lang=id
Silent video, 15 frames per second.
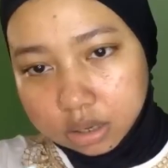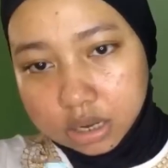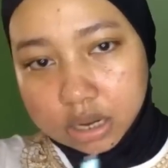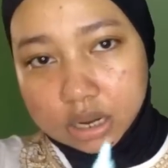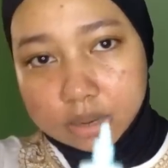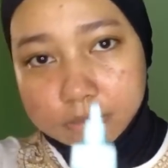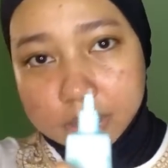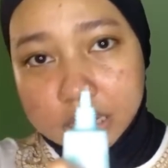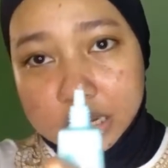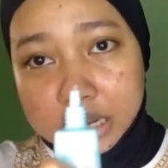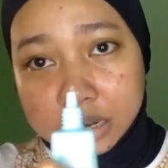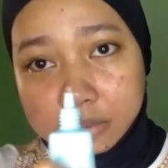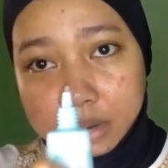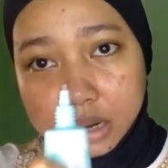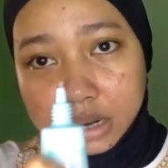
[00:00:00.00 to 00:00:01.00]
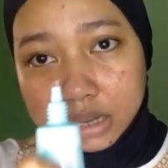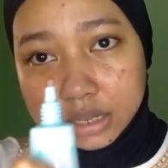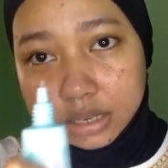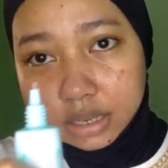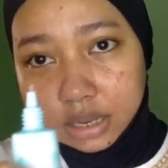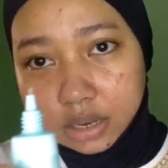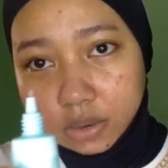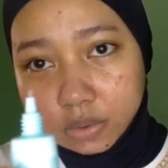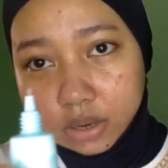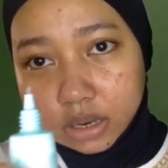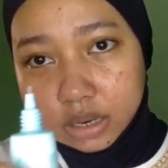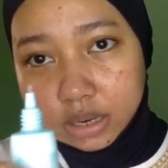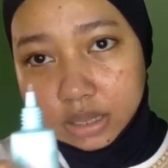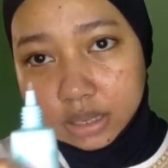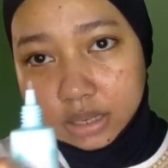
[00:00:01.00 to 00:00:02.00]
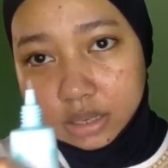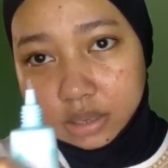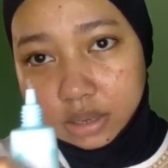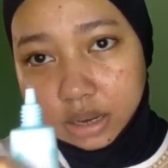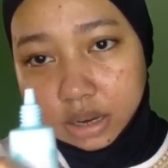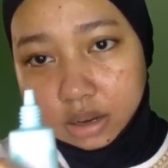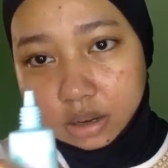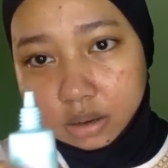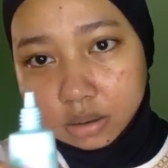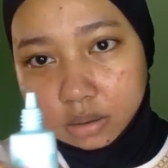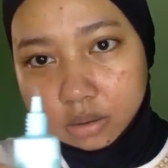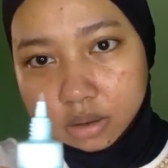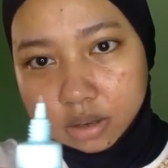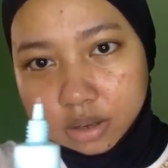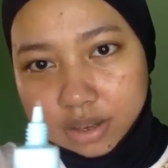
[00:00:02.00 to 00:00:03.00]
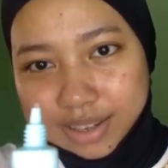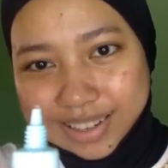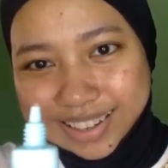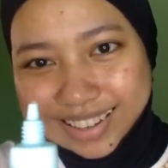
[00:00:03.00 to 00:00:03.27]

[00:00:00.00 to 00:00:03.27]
dia bening banget sih gue melihatnya di kayak gue